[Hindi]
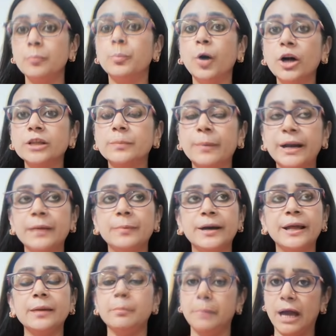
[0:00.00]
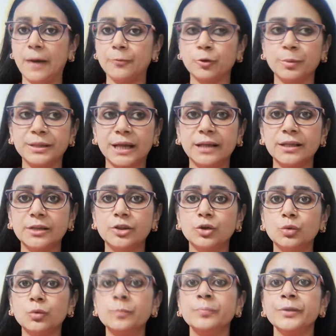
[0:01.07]
बहुत बड़े बड़े मैं आपको बता
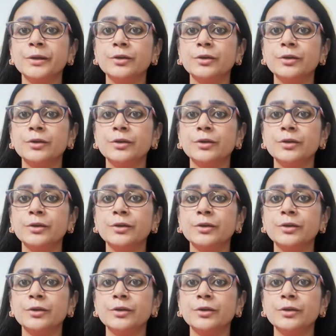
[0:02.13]
देती हूँ